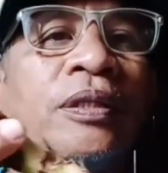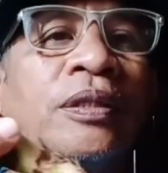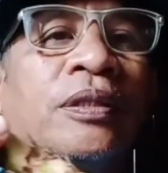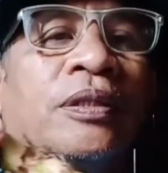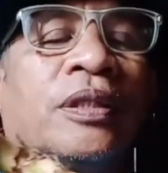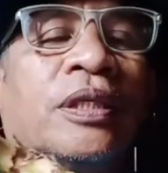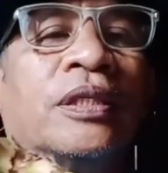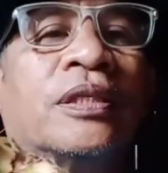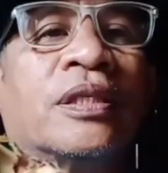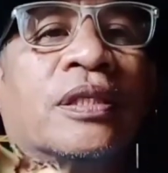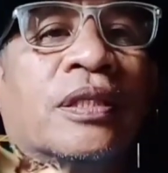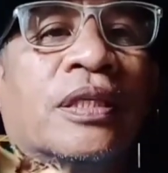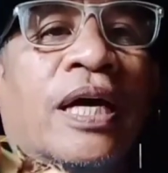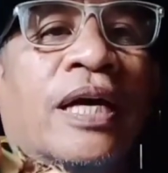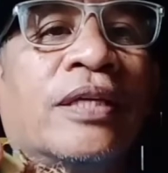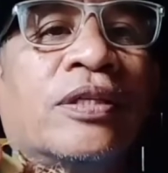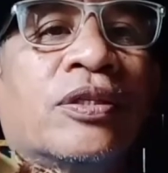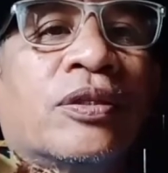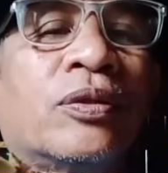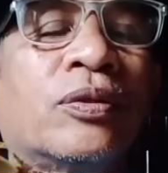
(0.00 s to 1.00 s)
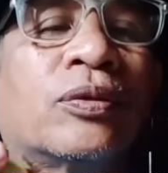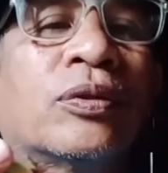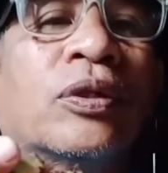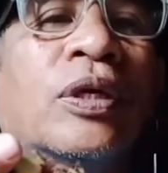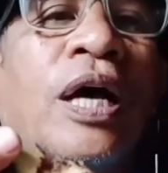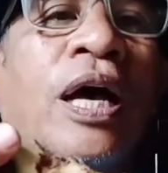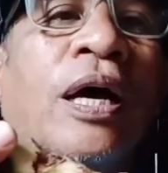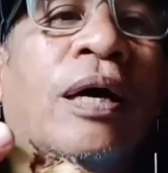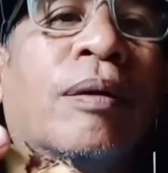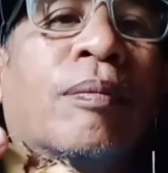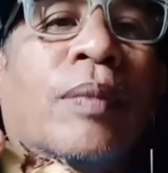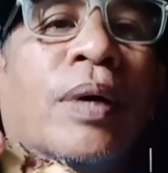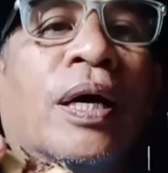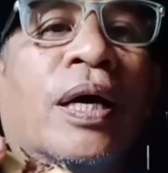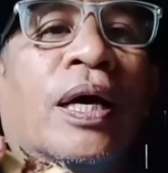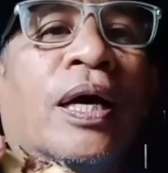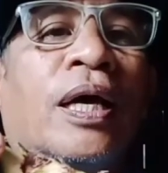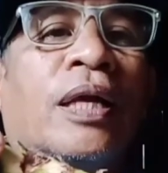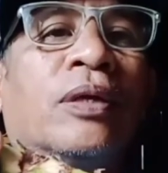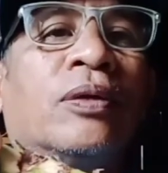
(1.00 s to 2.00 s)
Since guys, nung ang
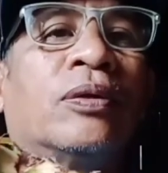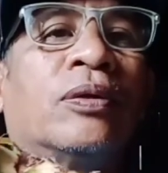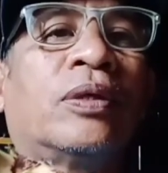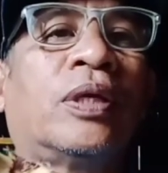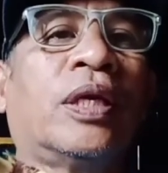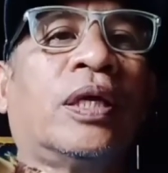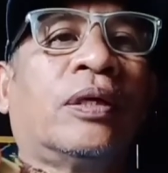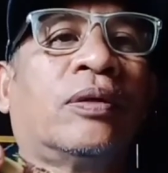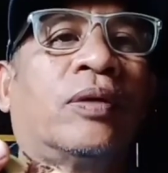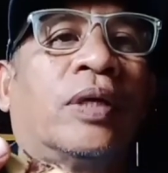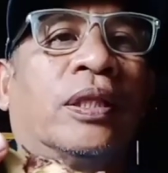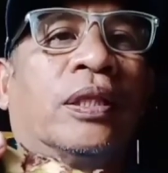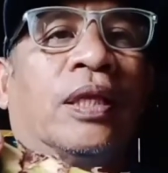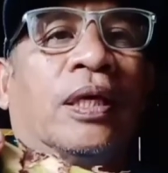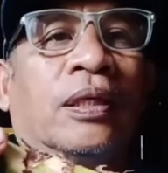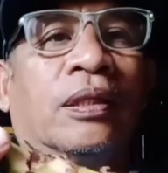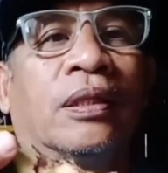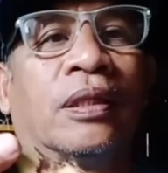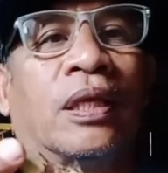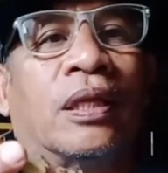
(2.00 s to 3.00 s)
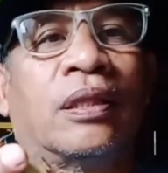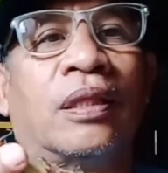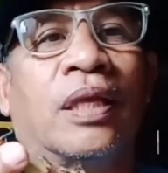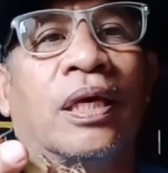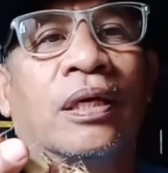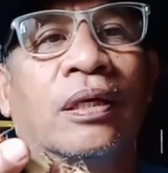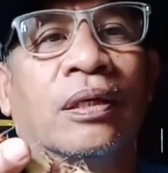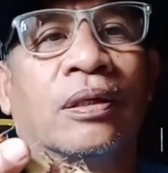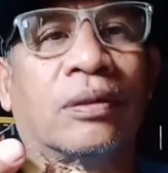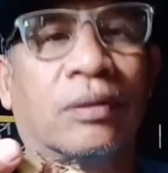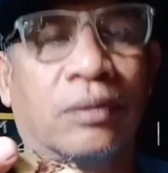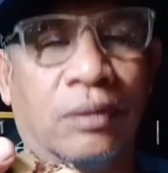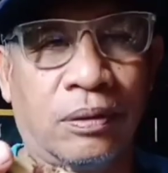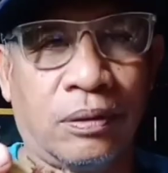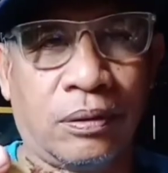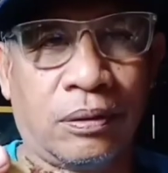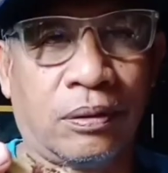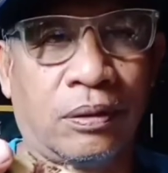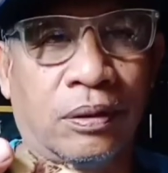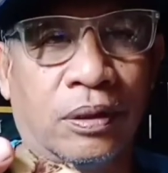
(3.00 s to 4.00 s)
mga lula ko at ang tatay ko
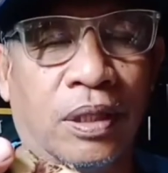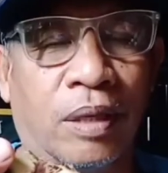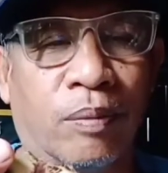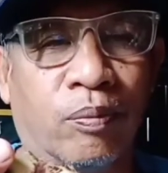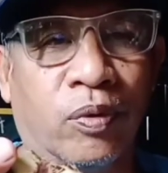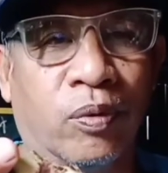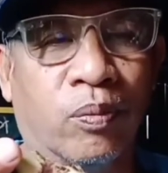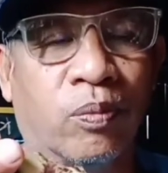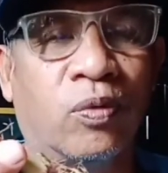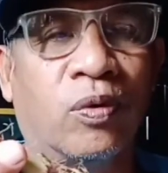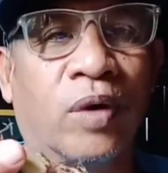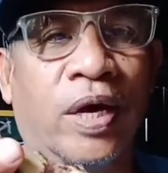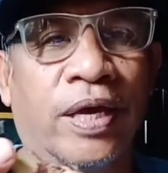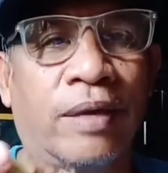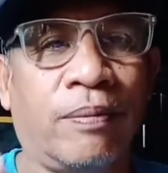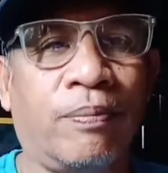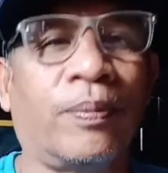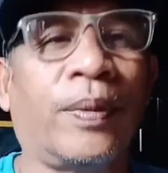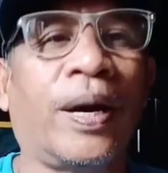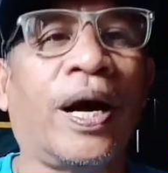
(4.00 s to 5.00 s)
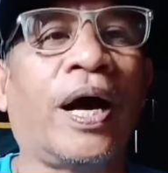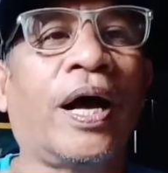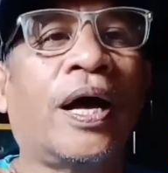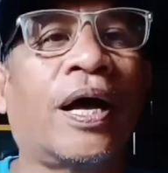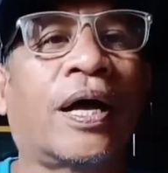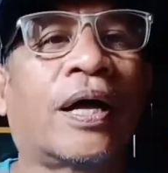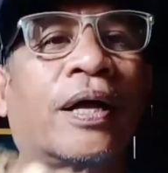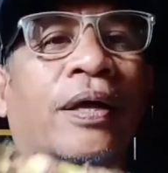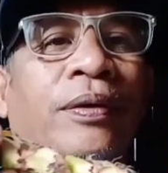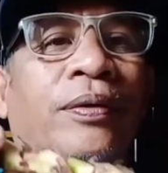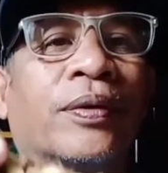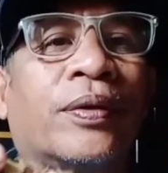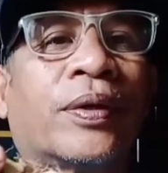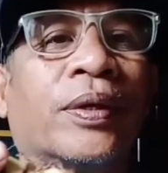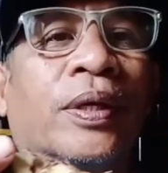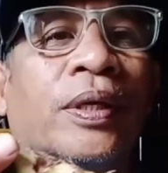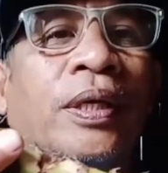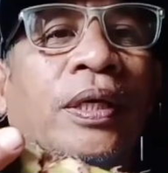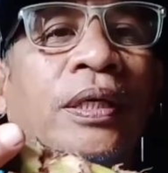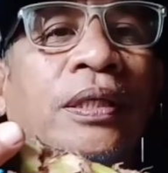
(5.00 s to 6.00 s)
nabubuhay pa,
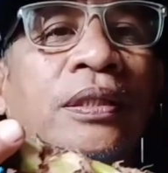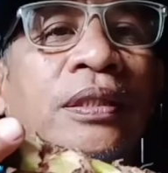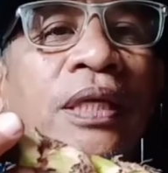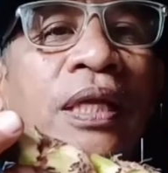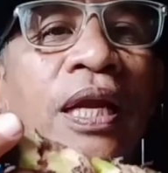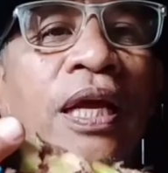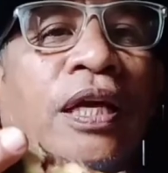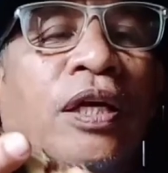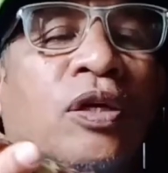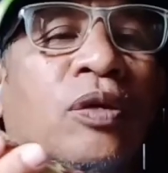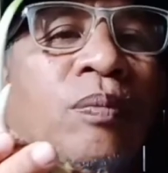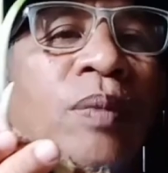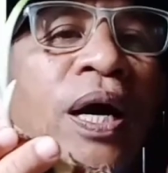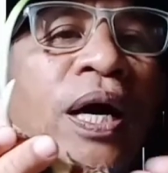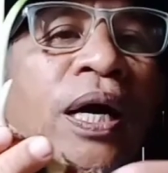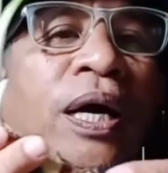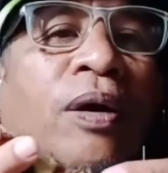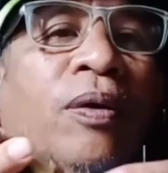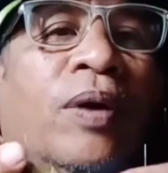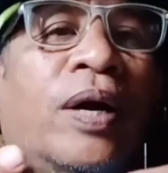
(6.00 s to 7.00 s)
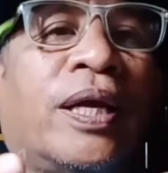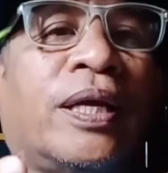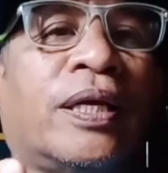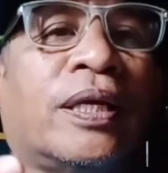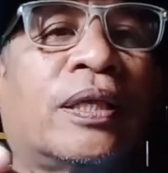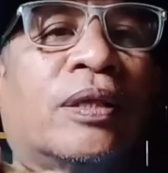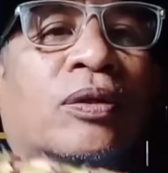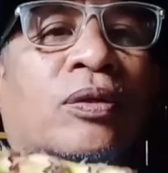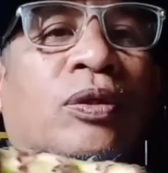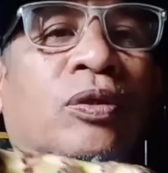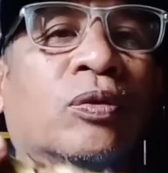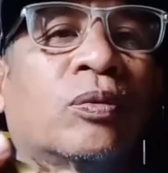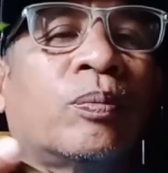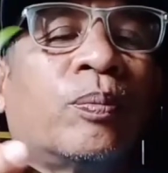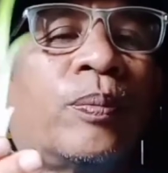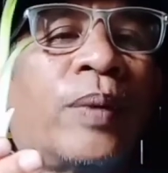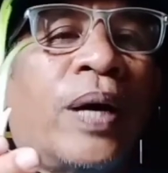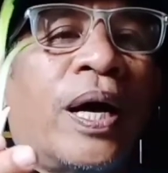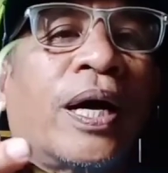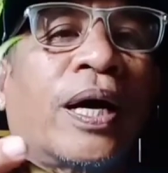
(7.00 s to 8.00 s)
sila'y gumagawa nito yung
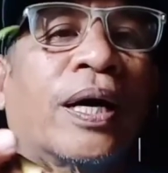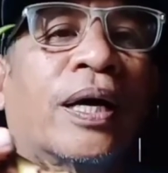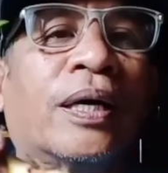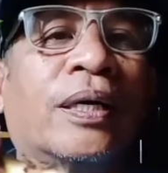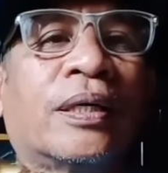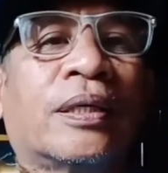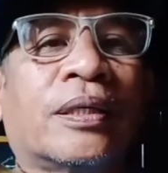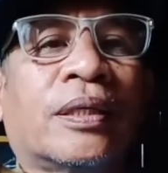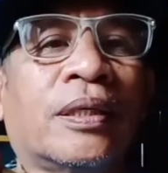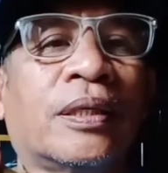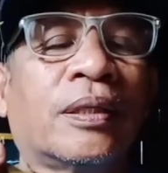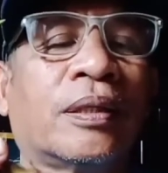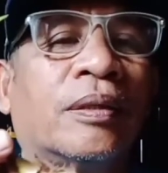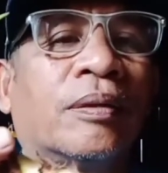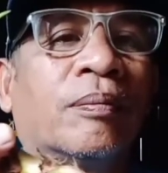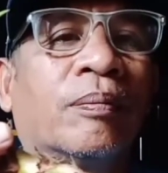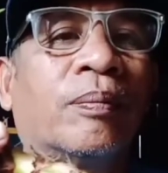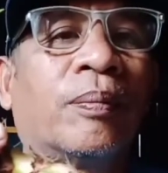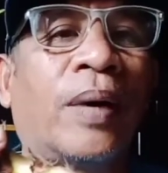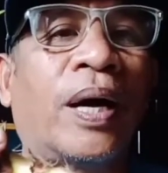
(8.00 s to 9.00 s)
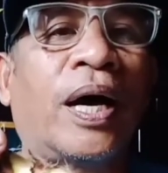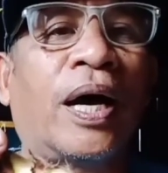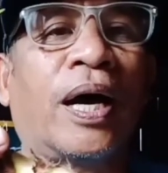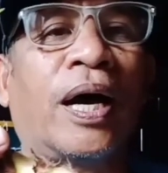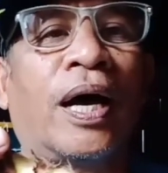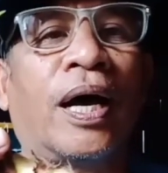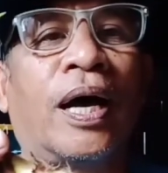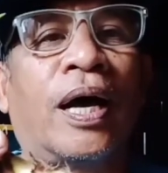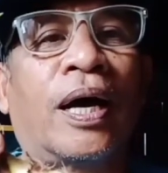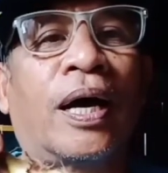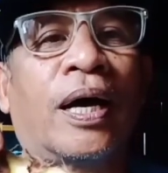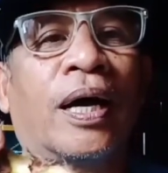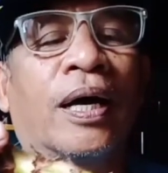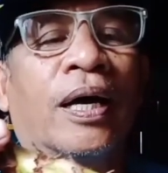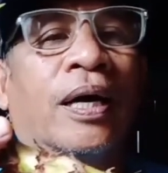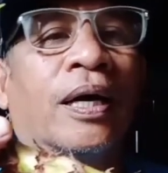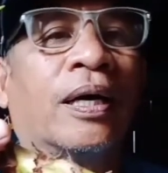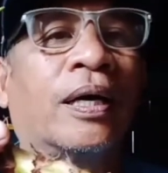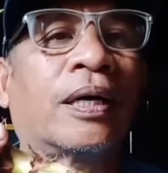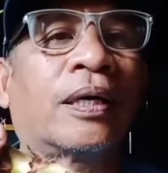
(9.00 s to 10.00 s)
pang pang
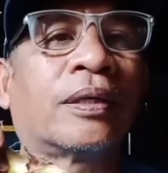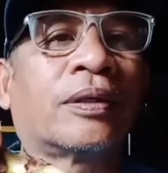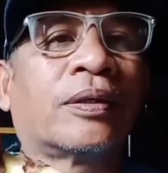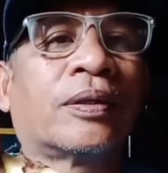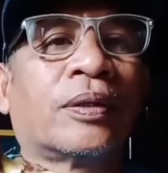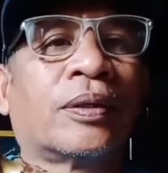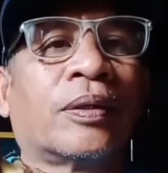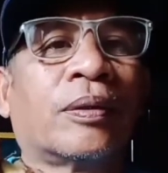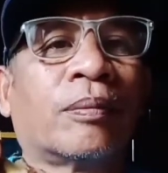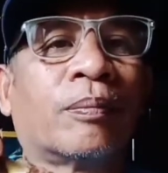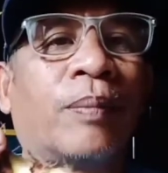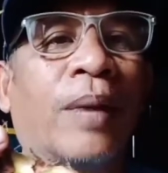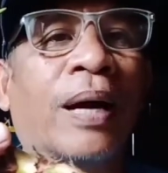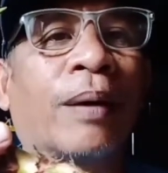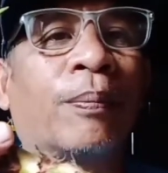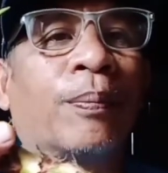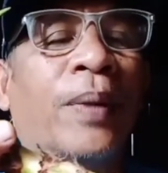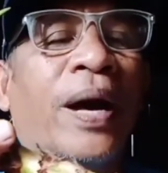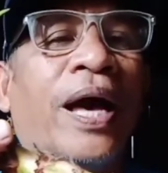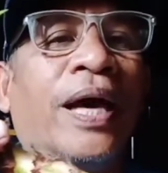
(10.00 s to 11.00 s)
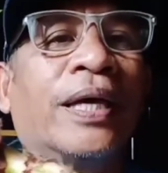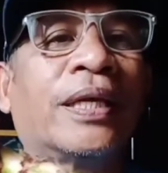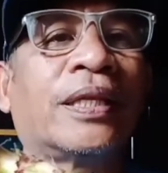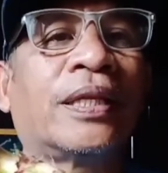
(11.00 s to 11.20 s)
pangpahid